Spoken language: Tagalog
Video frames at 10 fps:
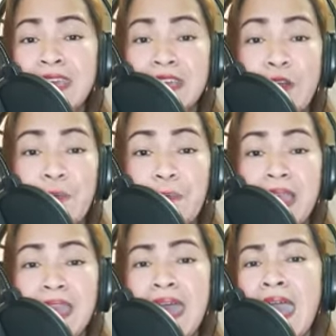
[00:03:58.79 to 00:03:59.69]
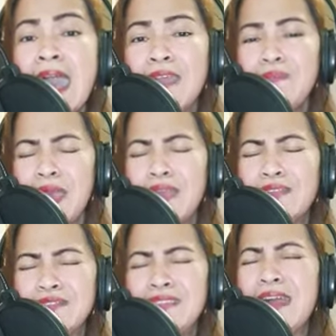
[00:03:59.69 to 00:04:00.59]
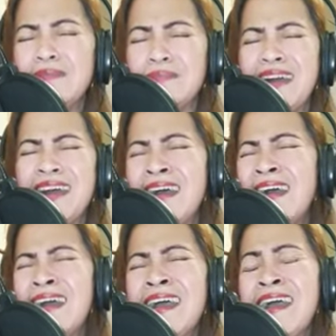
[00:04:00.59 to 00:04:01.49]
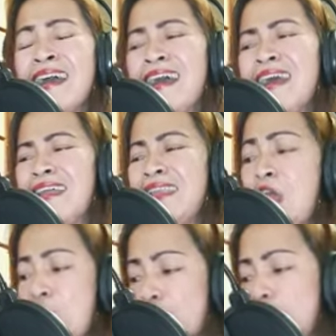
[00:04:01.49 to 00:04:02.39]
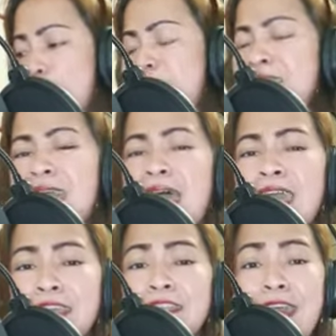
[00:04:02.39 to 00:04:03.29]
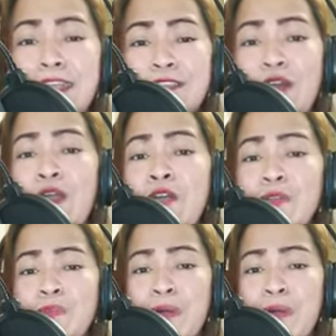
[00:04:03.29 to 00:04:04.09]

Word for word: Ikaw pala'y mayroon ng mahal Ngunit kahit ganoon pa